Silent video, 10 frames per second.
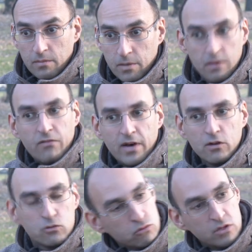però
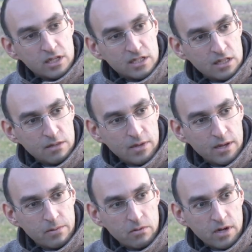farlo tutte le
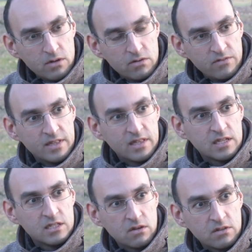settimane per un anno diventa
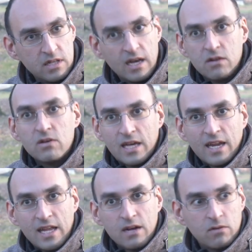straordinario e
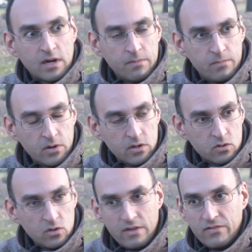crea quel
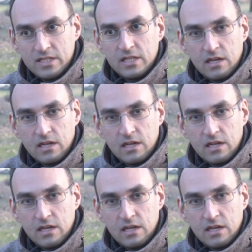rapporto e fa sì